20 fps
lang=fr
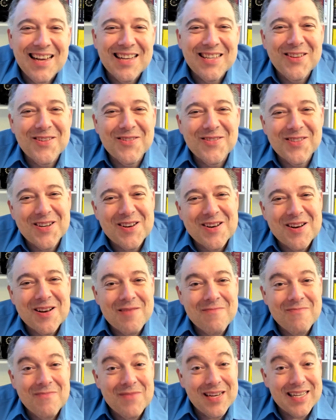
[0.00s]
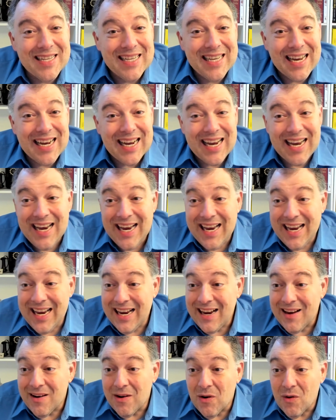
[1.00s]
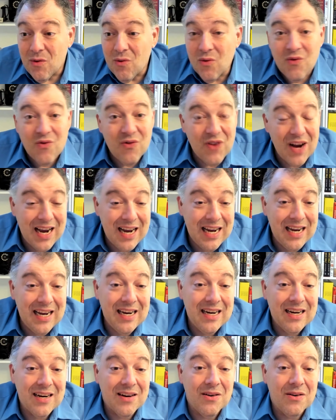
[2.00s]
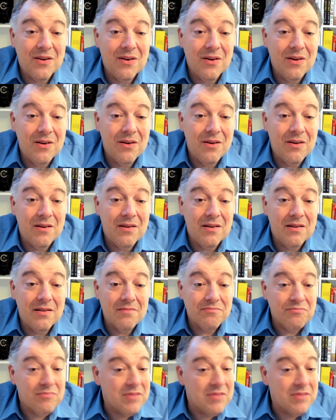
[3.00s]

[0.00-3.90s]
deux jeunes hommes très euh, ouverts, euh,